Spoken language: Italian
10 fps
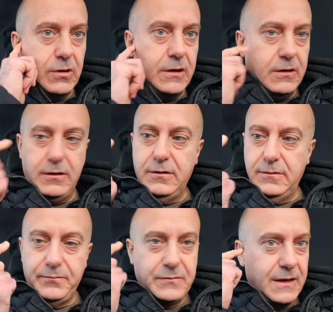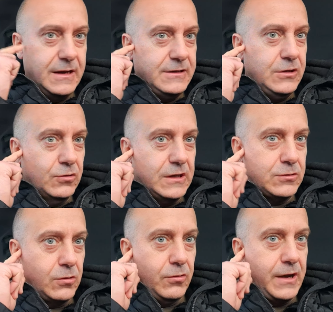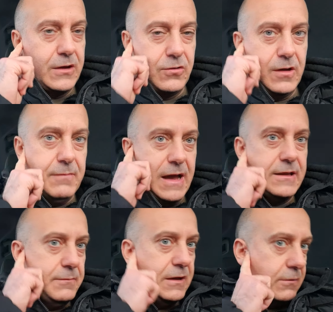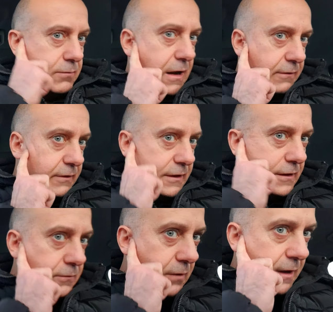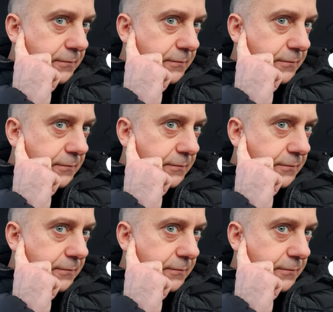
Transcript: lo, eh, il dito dentro l'orecchio, è eh? mai da me, qua, vedete qua.